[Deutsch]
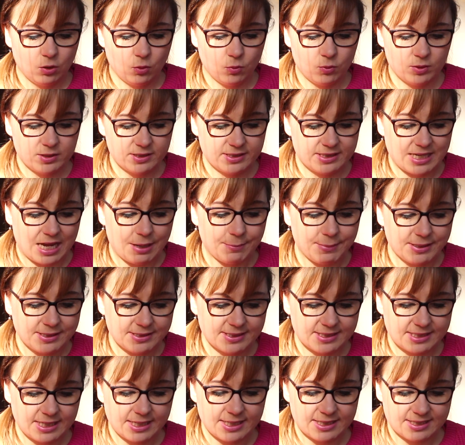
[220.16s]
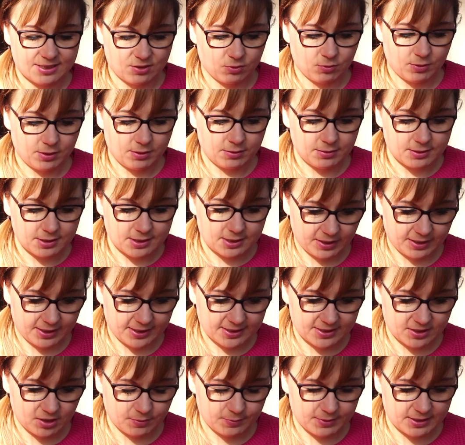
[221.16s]
Und damals sah er so aus.
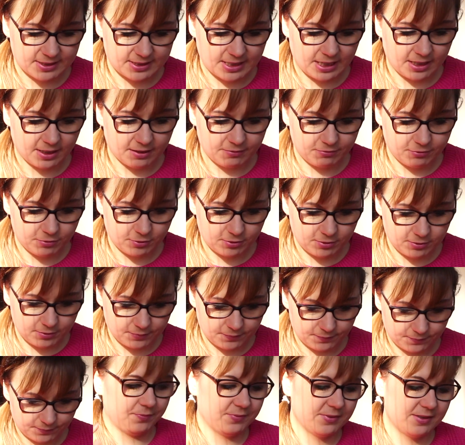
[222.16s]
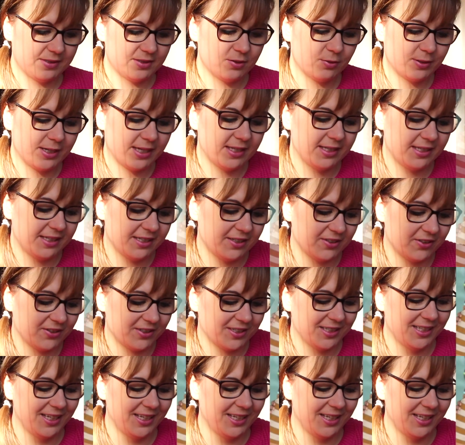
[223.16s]
Jetzt kommt das Nachherfoto. So kenne ich ihn auch.